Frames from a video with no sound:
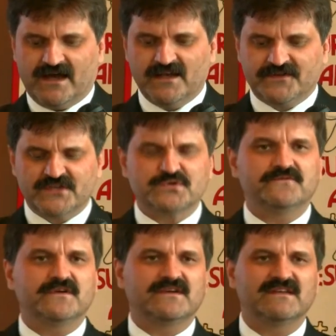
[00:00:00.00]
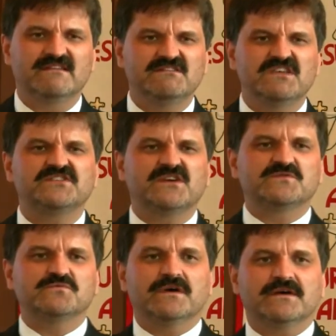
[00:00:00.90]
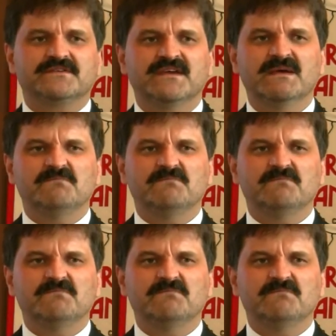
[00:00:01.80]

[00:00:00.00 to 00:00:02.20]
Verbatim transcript: ale ten człowiek nie chciał słuchać.